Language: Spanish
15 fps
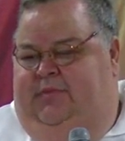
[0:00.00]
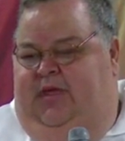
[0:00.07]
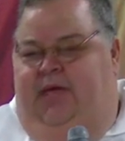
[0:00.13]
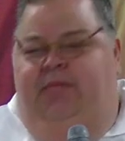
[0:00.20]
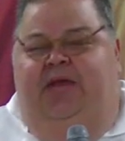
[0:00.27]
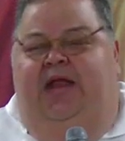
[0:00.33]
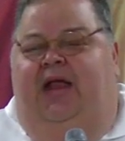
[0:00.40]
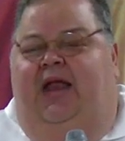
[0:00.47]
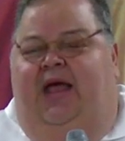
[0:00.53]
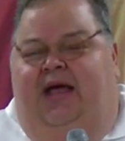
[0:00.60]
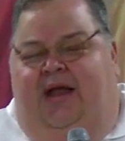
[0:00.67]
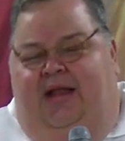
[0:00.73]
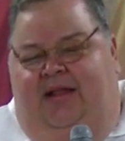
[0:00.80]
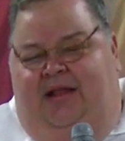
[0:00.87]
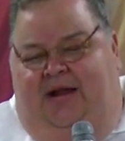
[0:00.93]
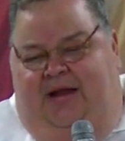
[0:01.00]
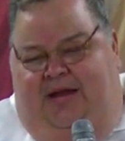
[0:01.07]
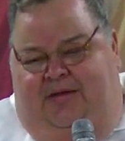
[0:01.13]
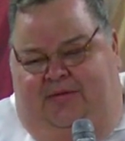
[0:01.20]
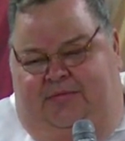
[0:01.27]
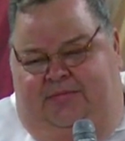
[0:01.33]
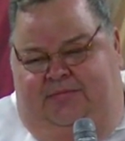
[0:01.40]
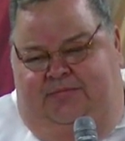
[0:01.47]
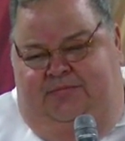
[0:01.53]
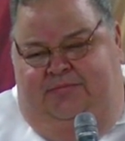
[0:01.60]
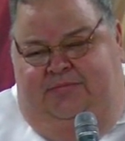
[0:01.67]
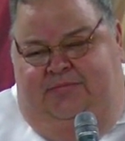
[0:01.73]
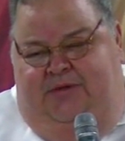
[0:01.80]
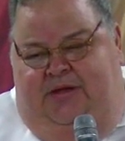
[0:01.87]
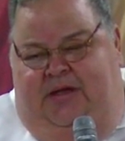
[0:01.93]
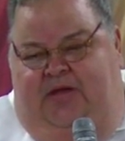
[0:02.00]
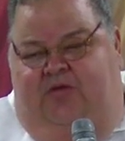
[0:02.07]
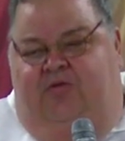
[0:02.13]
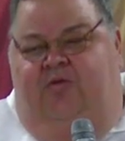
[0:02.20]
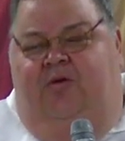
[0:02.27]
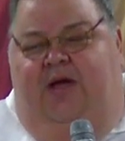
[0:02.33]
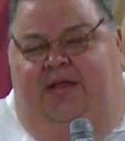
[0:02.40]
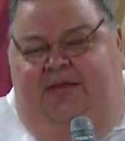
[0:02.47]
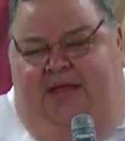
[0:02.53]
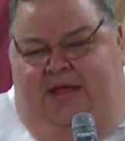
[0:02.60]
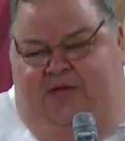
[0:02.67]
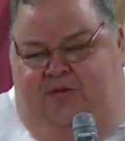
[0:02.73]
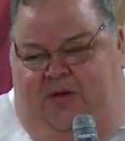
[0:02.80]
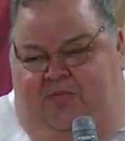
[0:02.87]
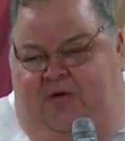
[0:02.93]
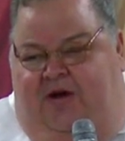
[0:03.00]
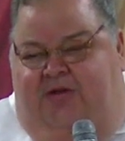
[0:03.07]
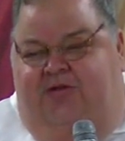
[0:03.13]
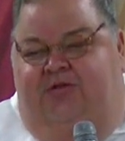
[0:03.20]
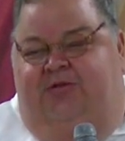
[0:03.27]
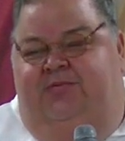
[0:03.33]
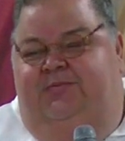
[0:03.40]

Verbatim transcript: Y mire la cara del de al lado, es un candidato a muerto.